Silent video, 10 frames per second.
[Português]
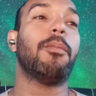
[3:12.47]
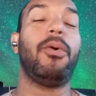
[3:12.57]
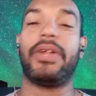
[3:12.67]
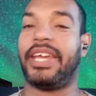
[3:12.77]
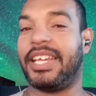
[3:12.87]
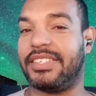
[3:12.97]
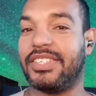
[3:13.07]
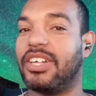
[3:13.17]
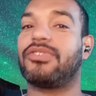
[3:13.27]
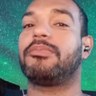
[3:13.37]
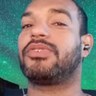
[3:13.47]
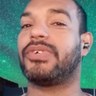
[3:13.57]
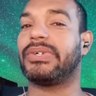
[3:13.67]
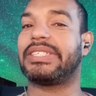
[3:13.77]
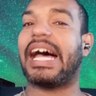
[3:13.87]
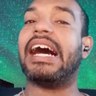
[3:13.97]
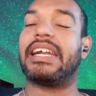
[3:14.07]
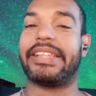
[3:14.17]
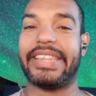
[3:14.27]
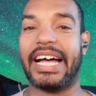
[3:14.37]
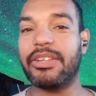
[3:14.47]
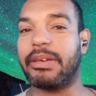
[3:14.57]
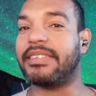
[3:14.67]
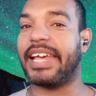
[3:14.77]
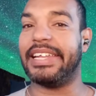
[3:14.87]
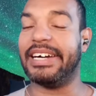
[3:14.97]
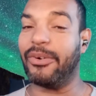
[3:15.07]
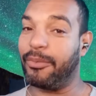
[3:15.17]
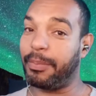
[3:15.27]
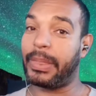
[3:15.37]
Porém, se nós formos voltar lá no mensalão,